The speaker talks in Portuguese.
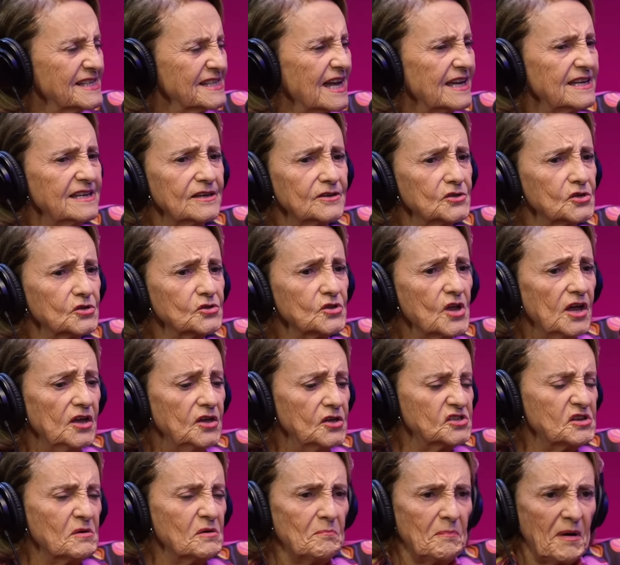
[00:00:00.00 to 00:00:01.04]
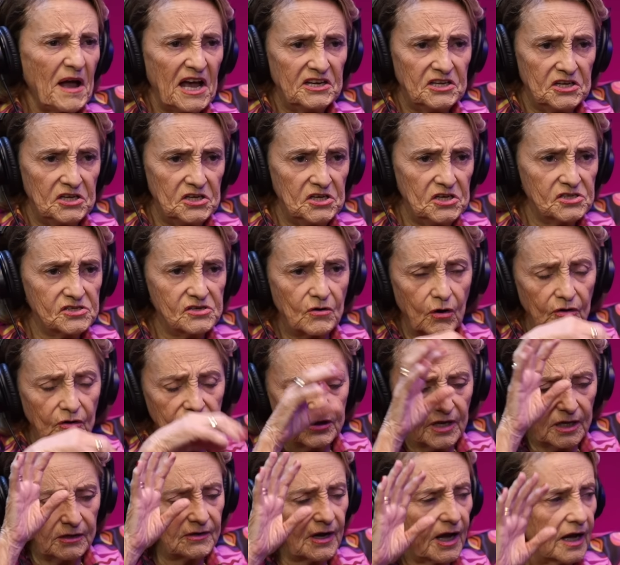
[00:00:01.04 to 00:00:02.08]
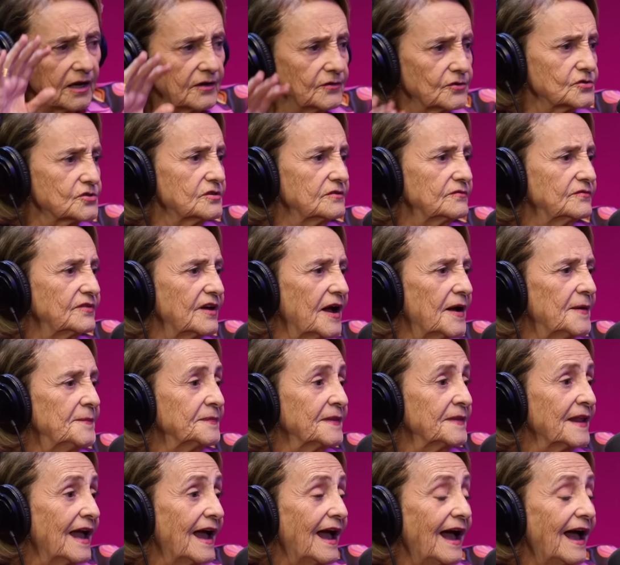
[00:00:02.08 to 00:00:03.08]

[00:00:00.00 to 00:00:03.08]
Mas aí, é isso em Paris, em qualquer lugar que eu estiver.